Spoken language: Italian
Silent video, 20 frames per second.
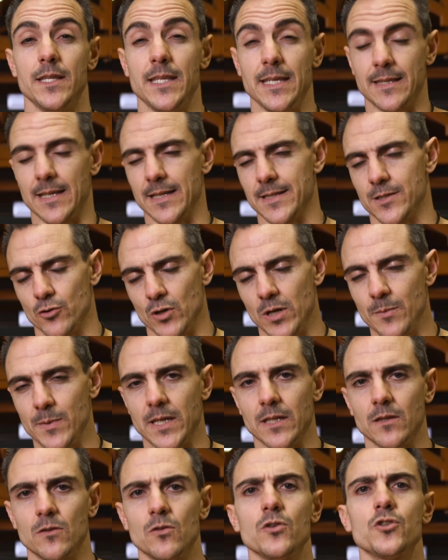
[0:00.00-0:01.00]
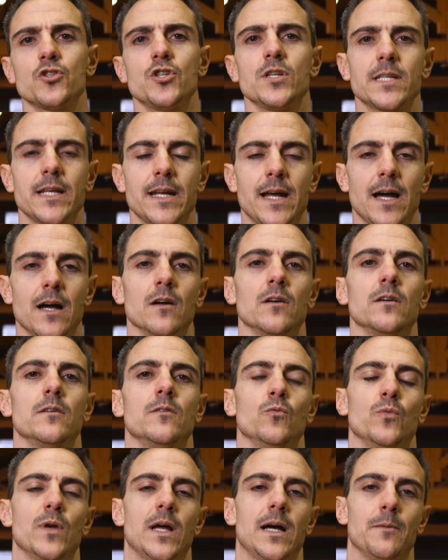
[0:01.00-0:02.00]
di tensionamento ci sarà
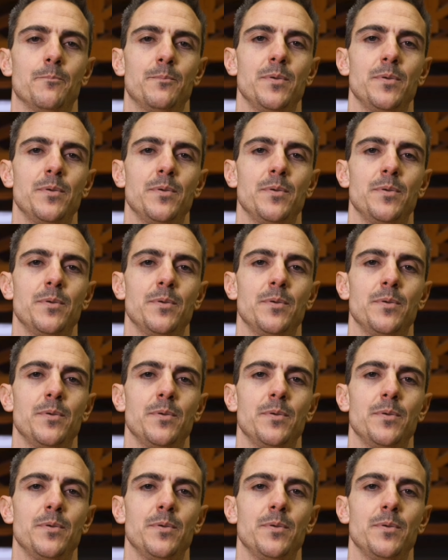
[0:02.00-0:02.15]
una